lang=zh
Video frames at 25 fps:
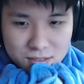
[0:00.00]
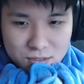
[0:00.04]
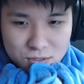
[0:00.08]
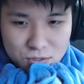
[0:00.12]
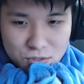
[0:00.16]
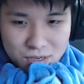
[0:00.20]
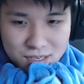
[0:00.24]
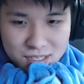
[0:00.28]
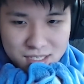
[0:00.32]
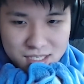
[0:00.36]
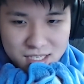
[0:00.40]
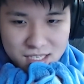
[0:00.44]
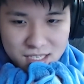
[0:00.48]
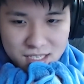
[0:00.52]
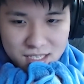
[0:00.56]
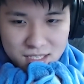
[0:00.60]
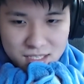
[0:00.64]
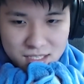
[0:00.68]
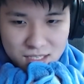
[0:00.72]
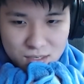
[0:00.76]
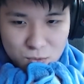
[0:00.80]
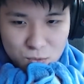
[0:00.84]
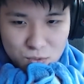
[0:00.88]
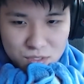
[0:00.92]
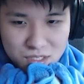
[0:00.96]
喘气，
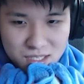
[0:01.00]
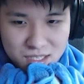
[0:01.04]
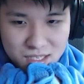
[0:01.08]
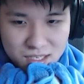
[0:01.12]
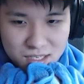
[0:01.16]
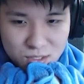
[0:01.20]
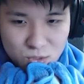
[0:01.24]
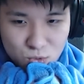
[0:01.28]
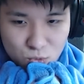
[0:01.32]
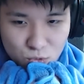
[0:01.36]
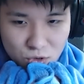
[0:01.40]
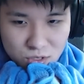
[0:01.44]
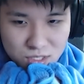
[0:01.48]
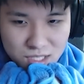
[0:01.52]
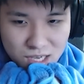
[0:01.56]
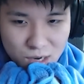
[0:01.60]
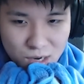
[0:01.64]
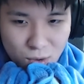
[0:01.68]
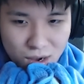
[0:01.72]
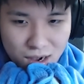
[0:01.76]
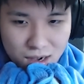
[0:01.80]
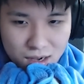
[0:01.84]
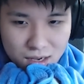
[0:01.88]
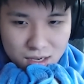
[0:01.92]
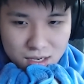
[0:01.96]
深呼吸，左右张
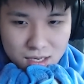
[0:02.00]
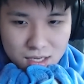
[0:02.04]
望。